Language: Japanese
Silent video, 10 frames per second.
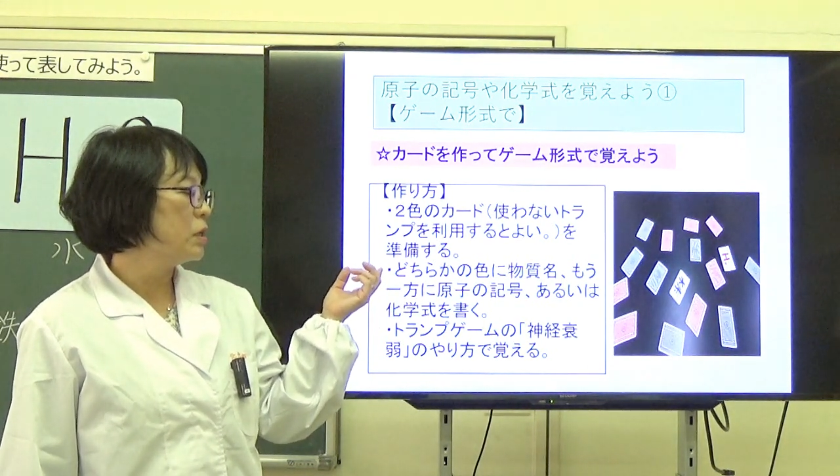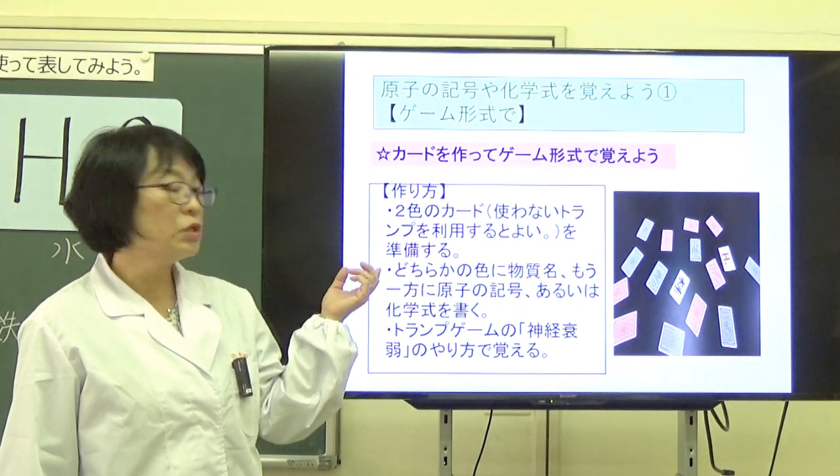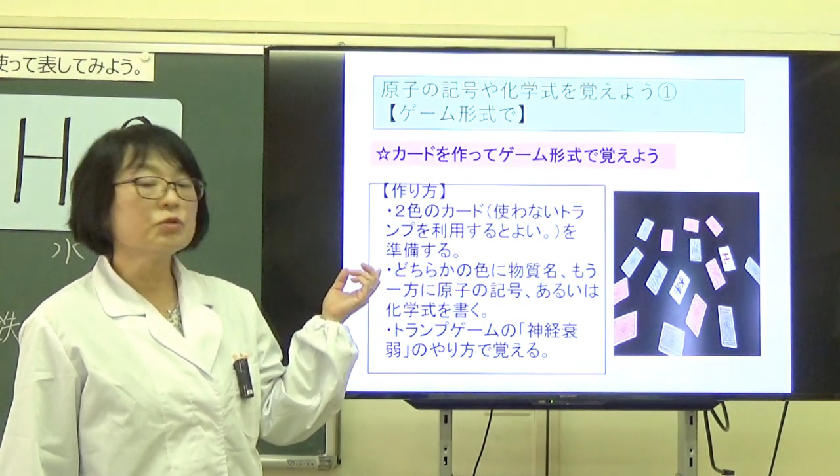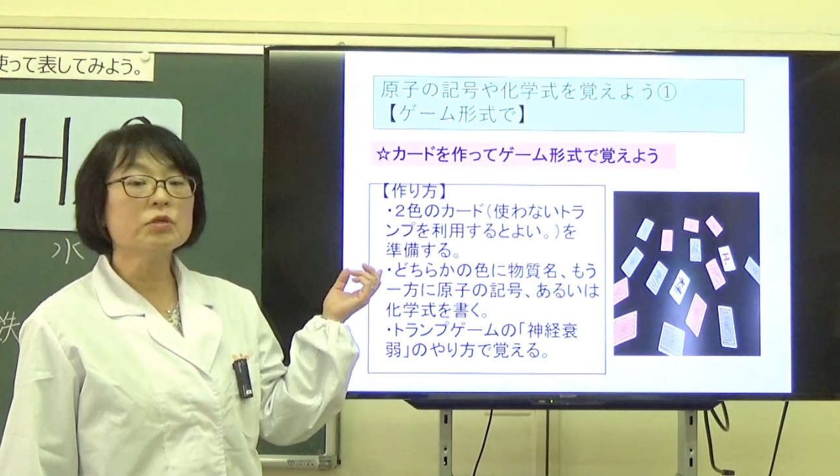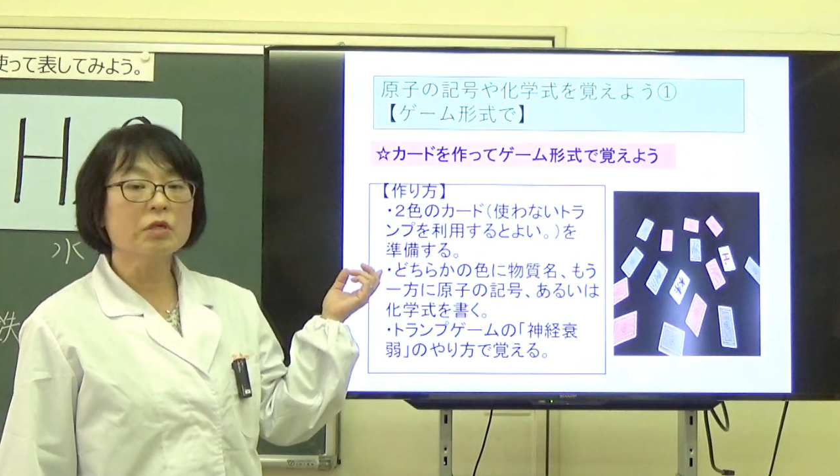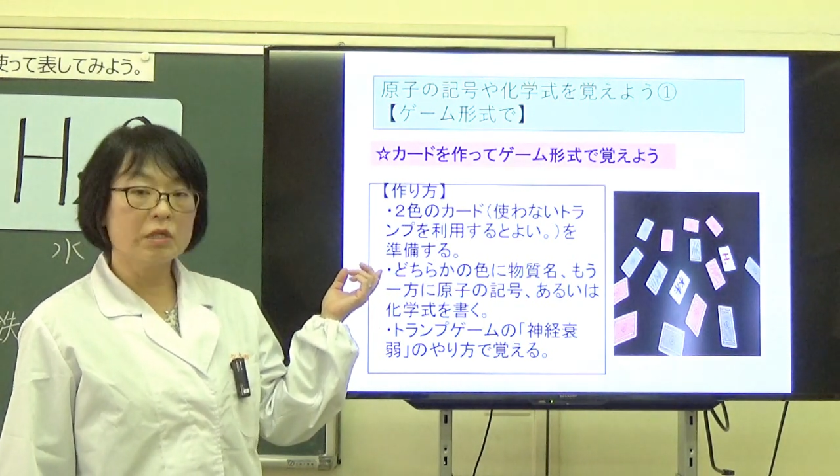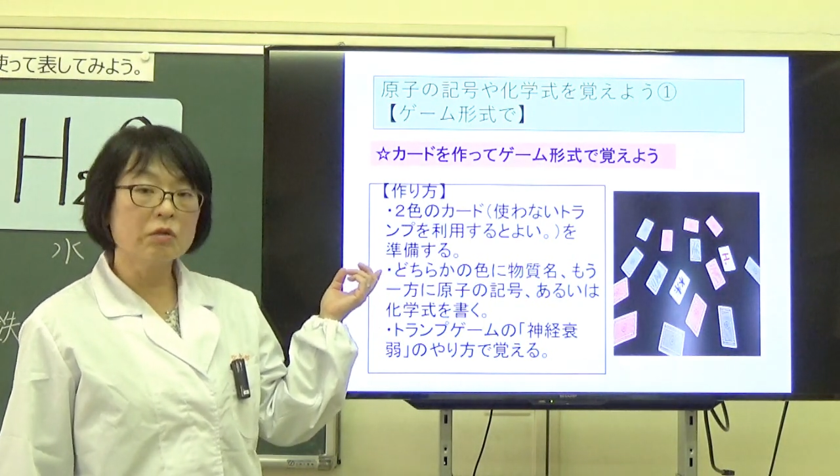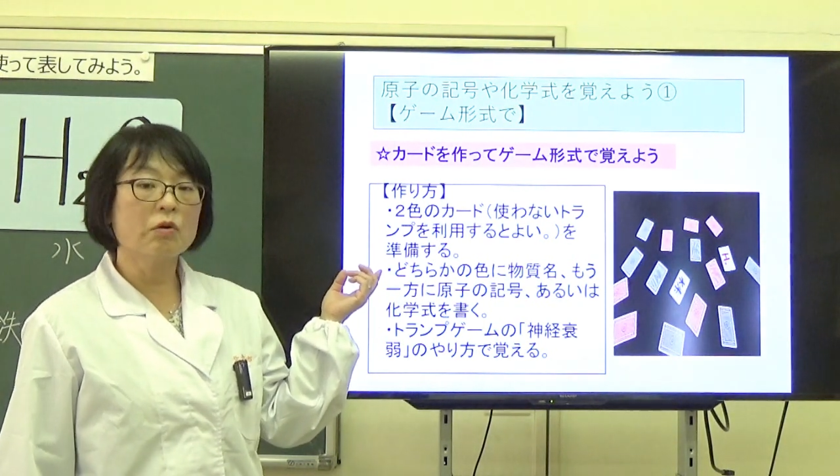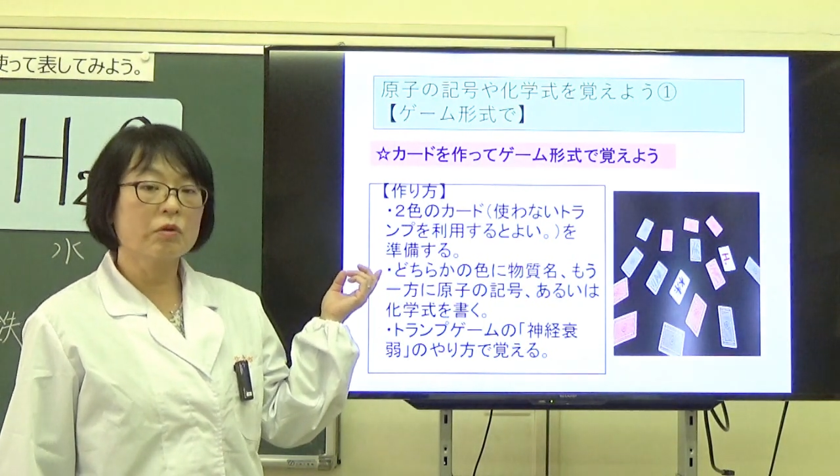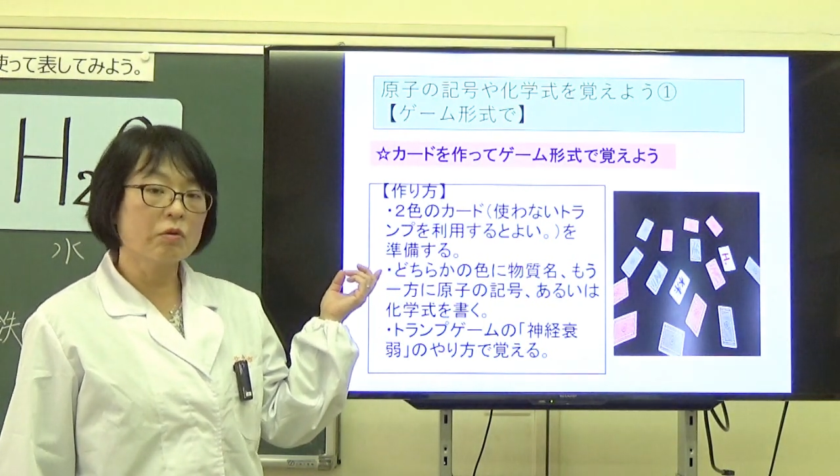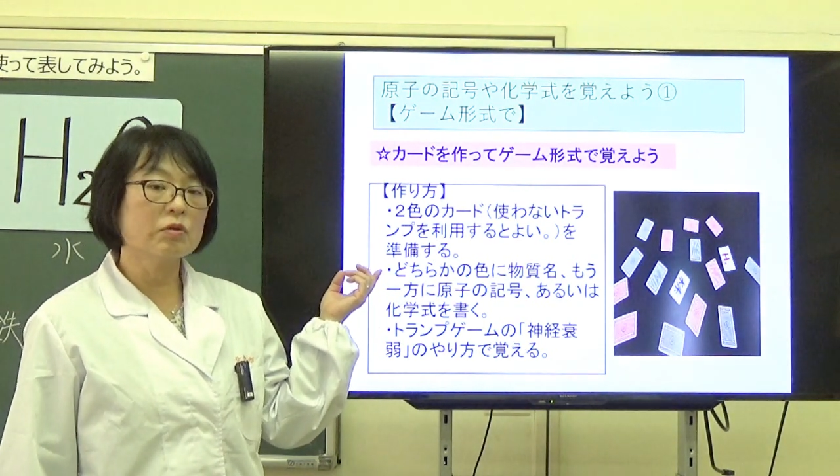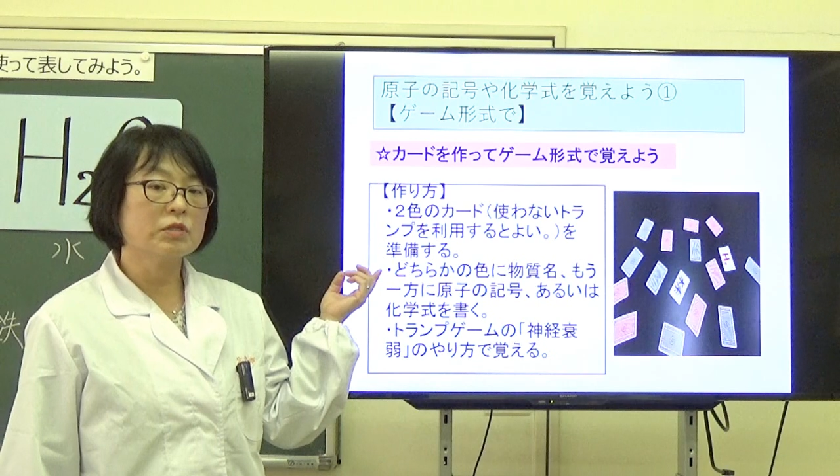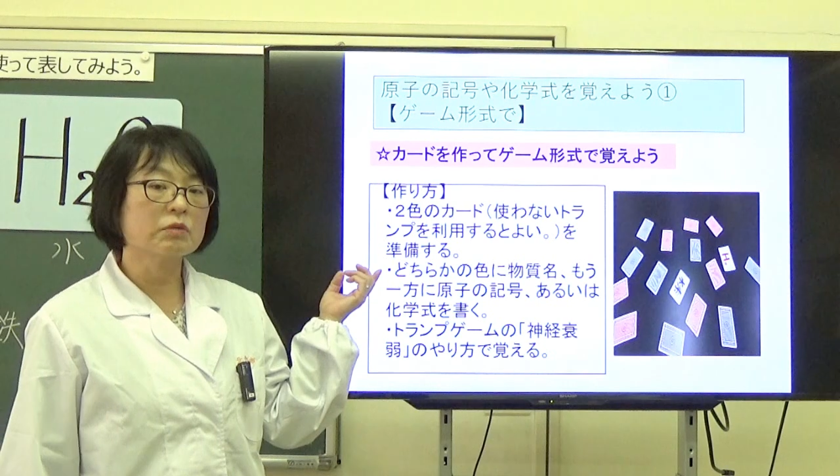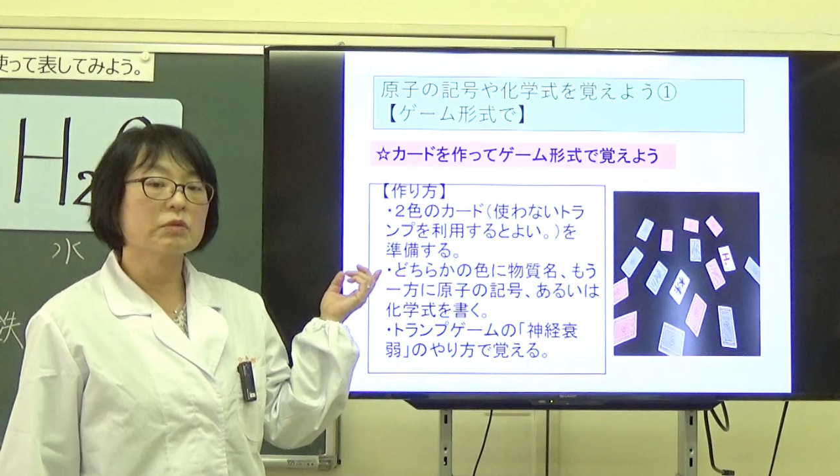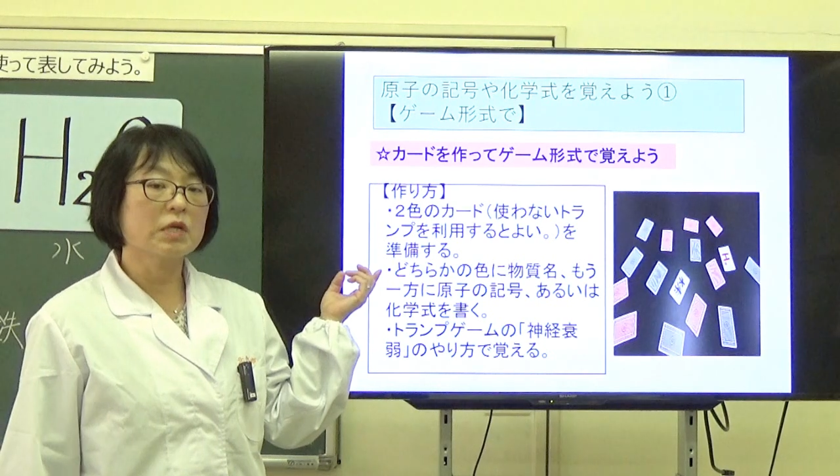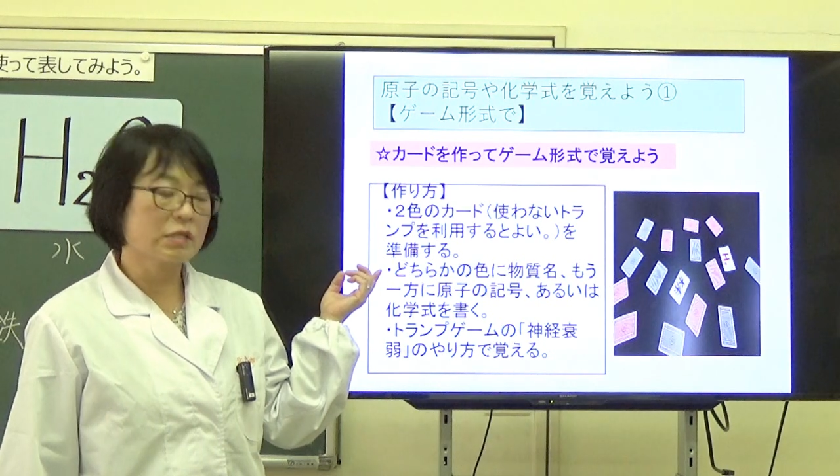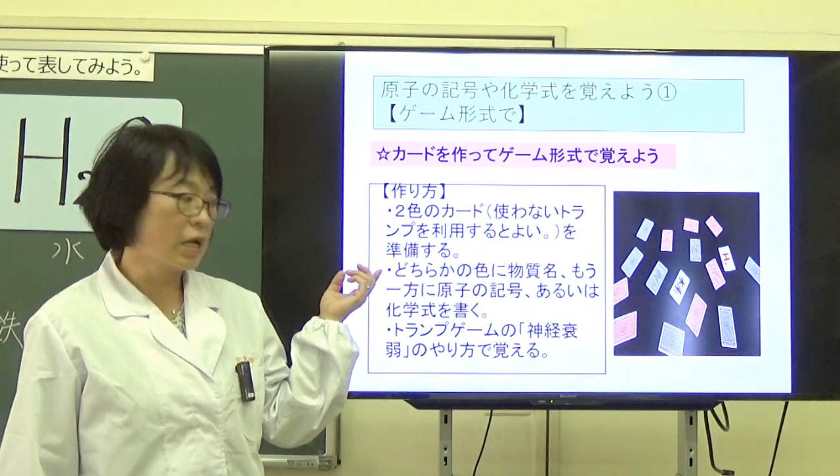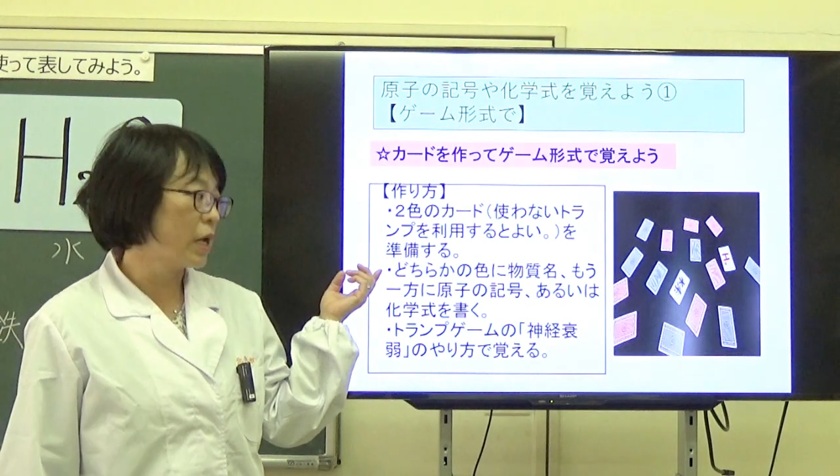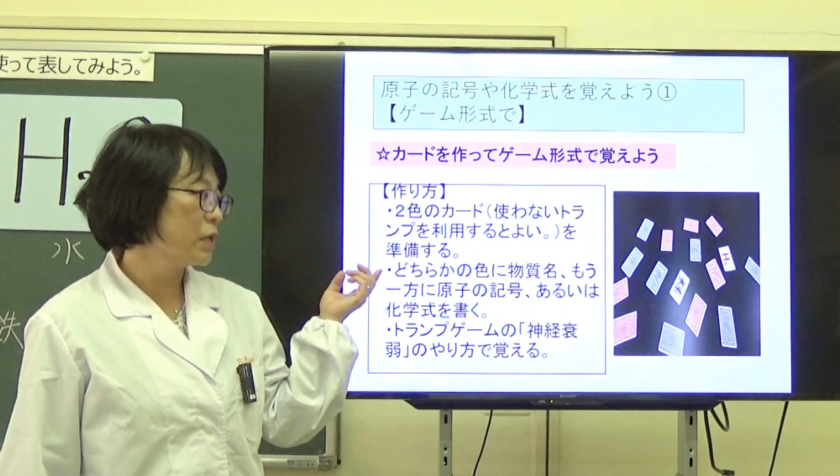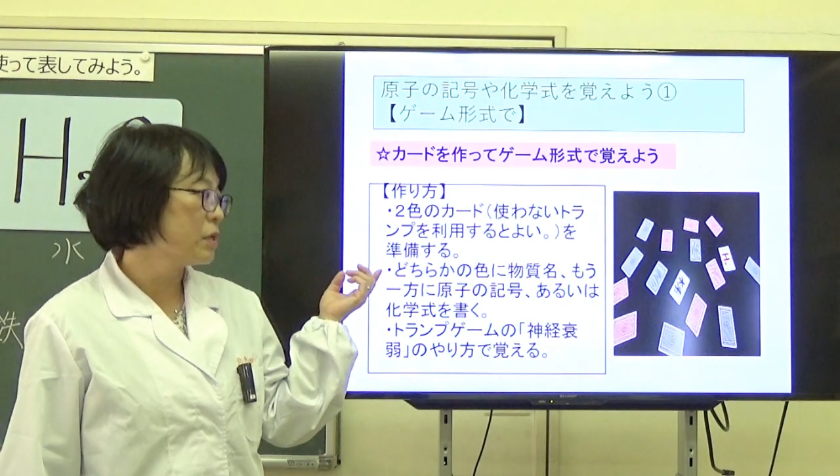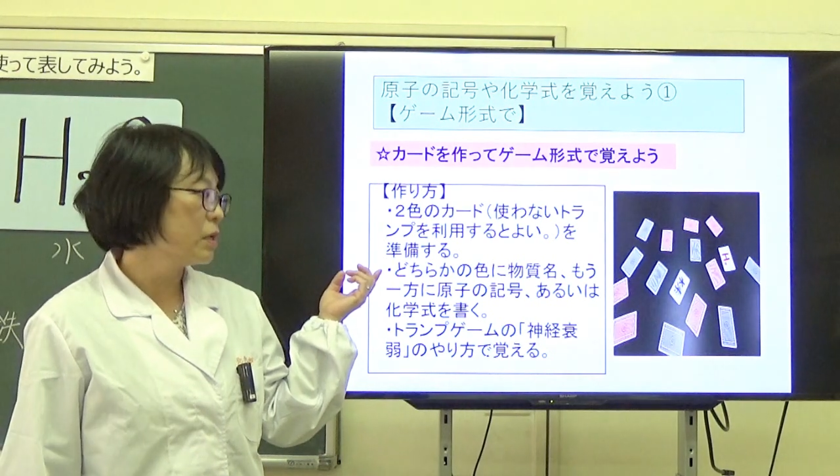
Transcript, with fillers: 2種類色を用意してください